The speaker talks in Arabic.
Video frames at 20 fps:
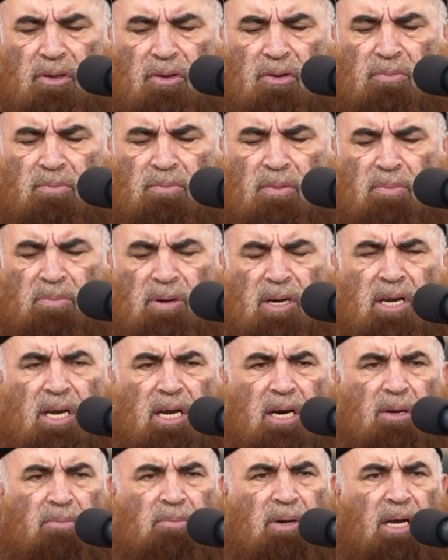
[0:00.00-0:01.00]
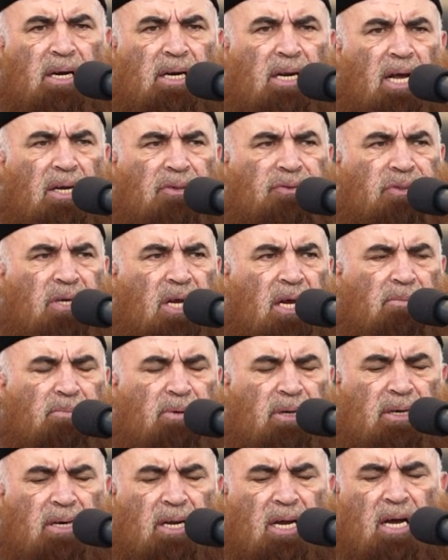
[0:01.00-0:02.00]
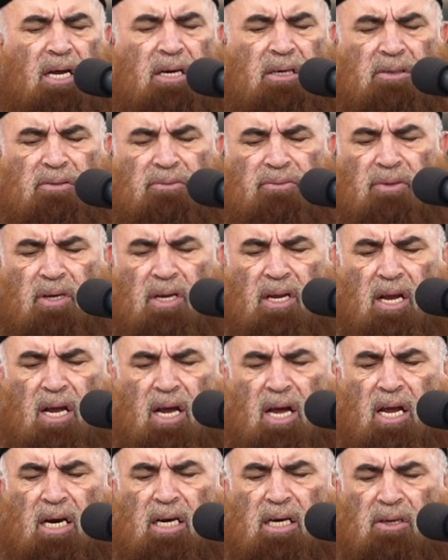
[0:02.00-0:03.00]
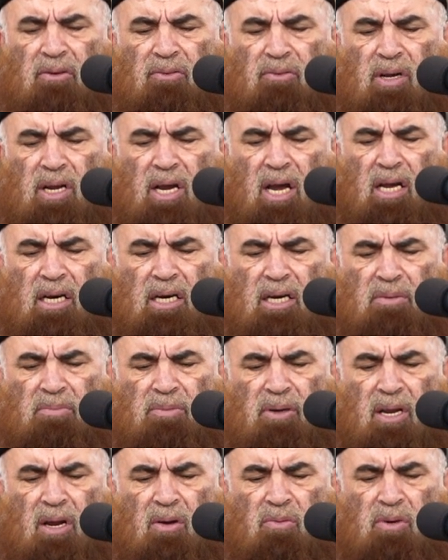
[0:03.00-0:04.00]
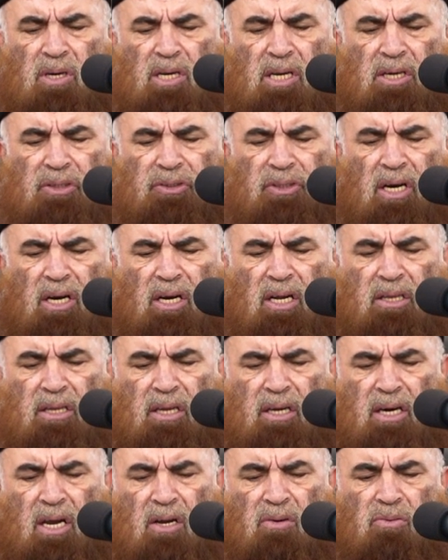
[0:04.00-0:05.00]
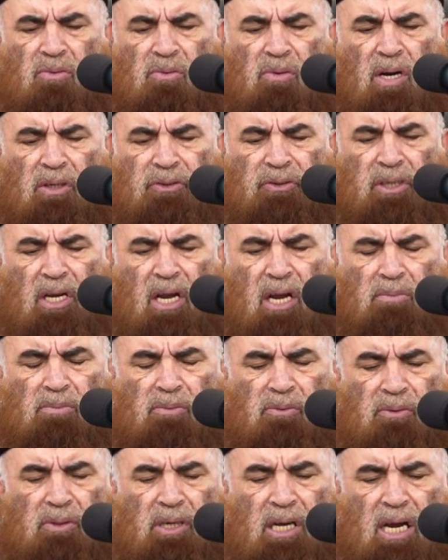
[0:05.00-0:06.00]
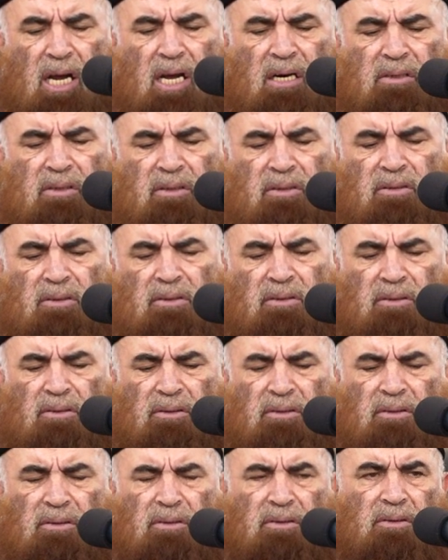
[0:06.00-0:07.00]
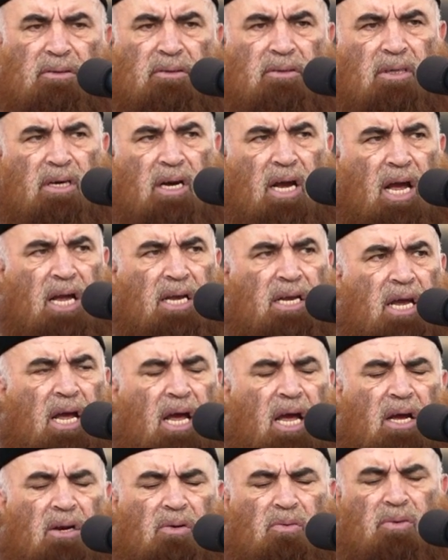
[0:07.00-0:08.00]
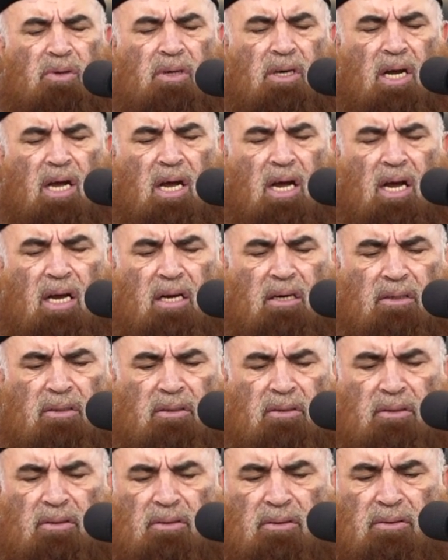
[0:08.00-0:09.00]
ثم بين معنى أصحاب النار فقال ويعني بقوله جل ثناؤه أصحاب النار أي أهل النار